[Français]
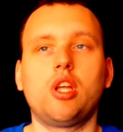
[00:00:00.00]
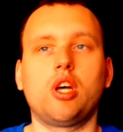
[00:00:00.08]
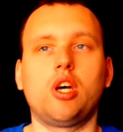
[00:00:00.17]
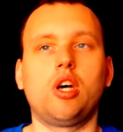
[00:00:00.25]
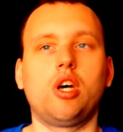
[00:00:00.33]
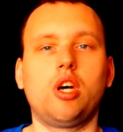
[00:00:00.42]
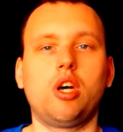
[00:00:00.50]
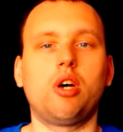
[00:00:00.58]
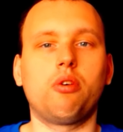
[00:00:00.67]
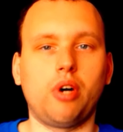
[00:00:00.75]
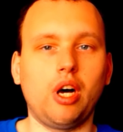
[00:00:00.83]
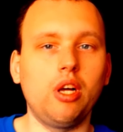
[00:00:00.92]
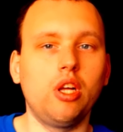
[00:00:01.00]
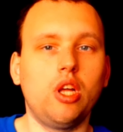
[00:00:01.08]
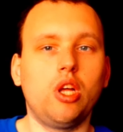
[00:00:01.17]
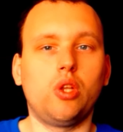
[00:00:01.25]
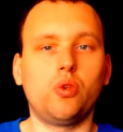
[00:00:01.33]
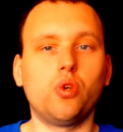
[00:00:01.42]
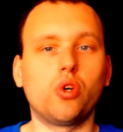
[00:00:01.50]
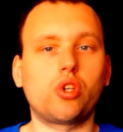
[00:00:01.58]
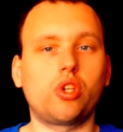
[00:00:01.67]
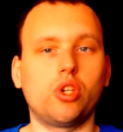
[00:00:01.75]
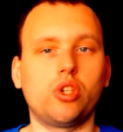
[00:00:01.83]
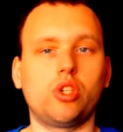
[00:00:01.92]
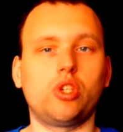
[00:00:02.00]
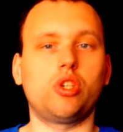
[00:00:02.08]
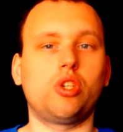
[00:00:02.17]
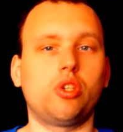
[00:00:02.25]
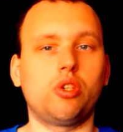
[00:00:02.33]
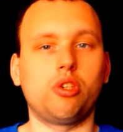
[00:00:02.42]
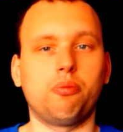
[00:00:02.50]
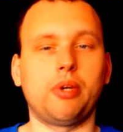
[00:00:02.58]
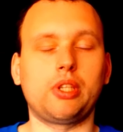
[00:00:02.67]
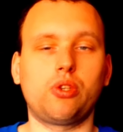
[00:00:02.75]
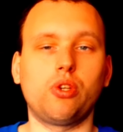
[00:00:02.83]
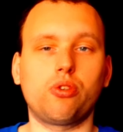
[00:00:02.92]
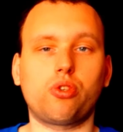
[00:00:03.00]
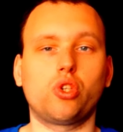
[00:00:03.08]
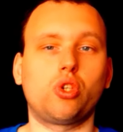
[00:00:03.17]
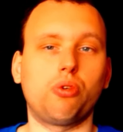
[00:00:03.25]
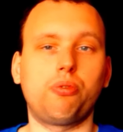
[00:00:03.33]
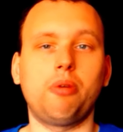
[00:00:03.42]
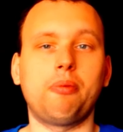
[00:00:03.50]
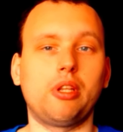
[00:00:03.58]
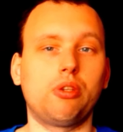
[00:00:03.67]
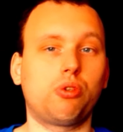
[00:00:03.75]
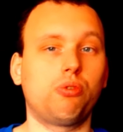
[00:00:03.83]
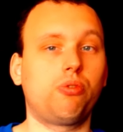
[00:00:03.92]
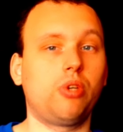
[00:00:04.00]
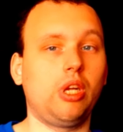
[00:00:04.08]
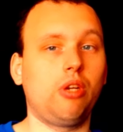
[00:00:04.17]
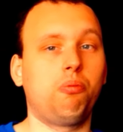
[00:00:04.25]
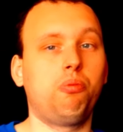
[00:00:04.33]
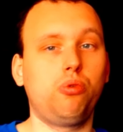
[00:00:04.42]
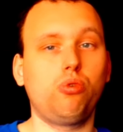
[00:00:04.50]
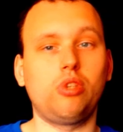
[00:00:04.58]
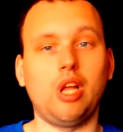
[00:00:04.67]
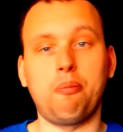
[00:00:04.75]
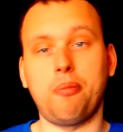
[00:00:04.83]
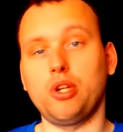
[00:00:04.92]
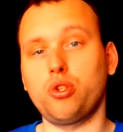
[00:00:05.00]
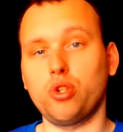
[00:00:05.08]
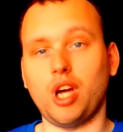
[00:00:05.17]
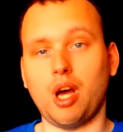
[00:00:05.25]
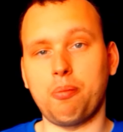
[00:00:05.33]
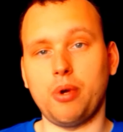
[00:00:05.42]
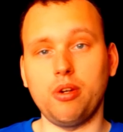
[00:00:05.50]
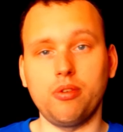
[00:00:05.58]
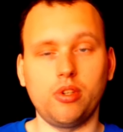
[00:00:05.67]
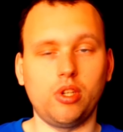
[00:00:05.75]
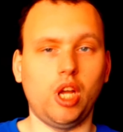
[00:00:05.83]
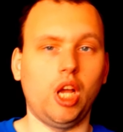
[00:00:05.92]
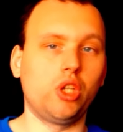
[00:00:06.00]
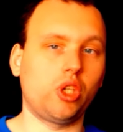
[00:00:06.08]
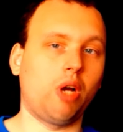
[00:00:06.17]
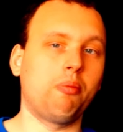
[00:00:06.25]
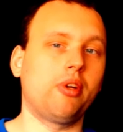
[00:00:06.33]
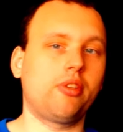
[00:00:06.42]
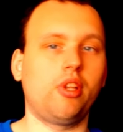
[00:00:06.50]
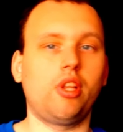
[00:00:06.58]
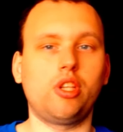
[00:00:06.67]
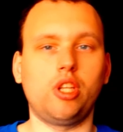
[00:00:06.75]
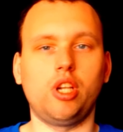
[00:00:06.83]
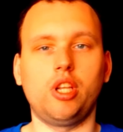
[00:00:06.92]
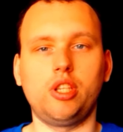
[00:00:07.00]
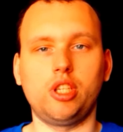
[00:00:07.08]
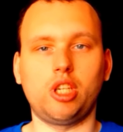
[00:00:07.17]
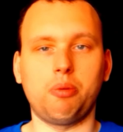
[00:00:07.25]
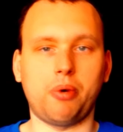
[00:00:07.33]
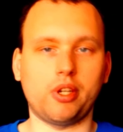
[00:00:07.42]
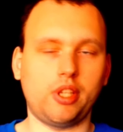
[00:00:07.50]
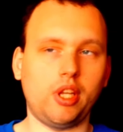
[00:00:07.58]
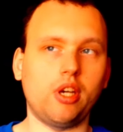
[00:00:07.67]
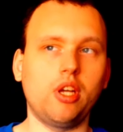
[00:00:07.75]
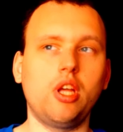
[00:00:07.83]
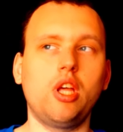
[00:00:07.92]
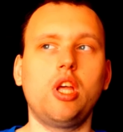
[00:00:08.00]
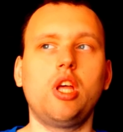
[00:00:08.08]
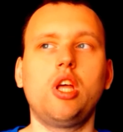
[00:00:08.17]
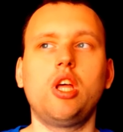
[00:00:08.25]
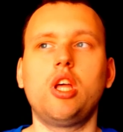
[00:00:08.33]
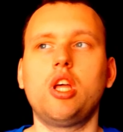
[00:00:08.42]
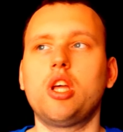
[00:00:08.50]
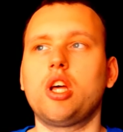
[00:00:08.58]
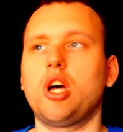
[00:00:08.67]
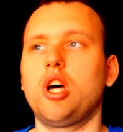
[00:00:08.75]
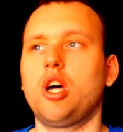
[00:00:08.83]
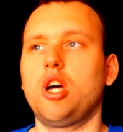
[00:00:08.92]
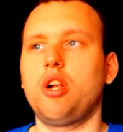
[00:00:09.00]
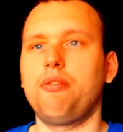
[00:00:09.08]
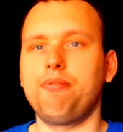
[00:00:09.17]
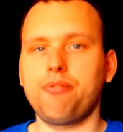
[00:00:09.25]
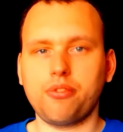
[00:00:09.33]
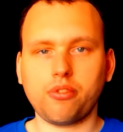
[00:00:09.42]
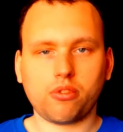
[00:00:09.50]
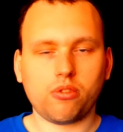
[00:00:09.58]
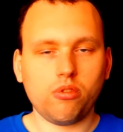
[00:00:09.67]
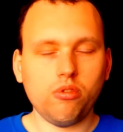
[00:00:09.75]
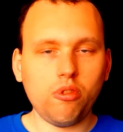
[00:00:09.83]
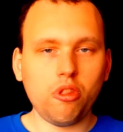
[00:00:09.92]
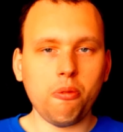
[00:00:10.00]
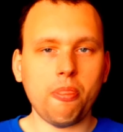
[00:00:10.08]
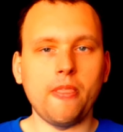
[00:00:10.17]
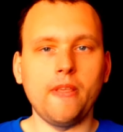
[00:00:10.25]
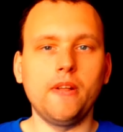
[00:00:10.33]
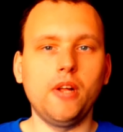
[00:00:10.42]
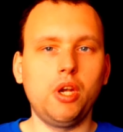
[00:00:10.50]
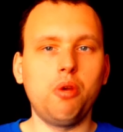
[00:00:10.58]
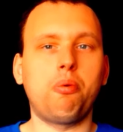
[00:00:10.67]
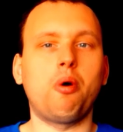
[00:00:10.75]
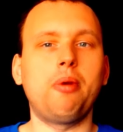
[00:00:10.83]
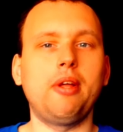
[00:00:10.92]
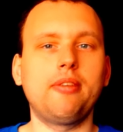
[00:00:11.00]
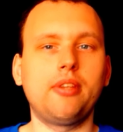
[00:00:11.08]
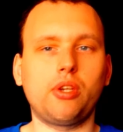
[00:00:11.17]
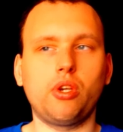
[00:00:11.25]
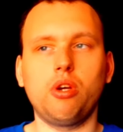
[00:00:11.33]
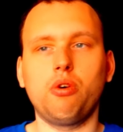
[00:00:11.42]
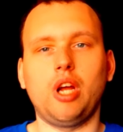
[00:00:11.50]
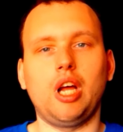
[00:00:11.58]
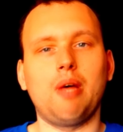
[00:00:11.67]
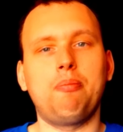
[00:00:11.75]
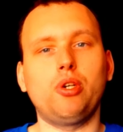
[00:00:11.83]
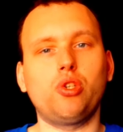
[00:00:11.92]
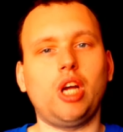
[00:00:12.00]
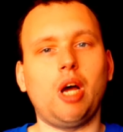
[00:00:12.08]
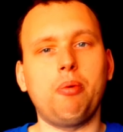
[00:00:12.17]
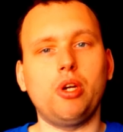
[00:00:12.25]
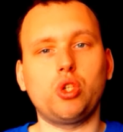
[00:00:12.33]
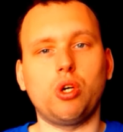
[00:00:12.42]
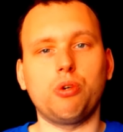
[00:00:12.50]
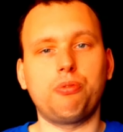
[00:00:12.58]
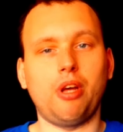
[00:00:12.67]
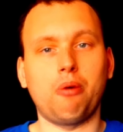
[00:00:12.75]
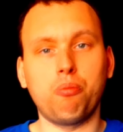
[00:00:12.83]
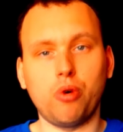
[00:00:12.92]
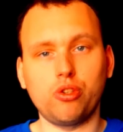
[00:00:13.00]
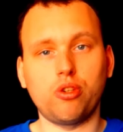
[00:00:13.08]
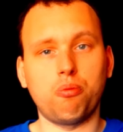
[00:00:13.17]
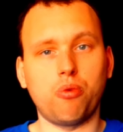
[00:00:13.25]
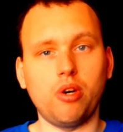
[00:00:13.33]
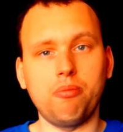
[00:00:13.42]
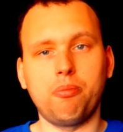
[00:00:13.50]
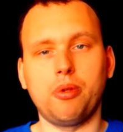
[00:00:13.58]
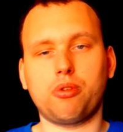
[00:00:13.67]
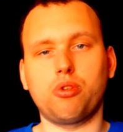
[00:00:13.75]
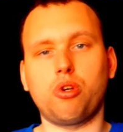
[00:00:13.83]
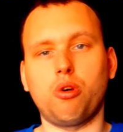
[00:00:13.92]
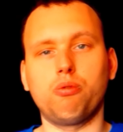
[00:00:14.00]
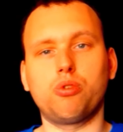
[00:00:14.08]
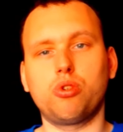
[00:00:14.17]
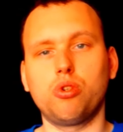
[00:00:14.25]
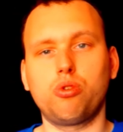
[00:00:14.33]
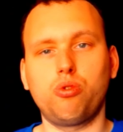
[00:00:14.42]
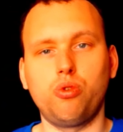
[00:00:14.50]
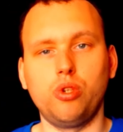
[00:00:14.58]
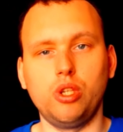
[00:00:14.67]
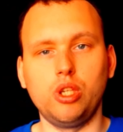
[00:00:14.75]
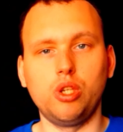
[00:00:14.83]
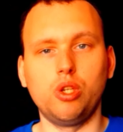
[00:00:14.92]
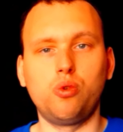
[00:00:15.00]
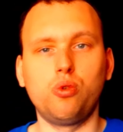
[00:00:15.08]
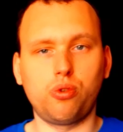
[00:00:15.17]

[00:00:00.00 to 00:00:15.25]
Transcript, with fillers: voilà donc maintenant ce que je fais bah, je fais plutôt de la pêche au grappin et je ramasse les, déchets par terre le problème c'est que la pêche au grappin je vais en faire moins en moins parce que comme je suis tout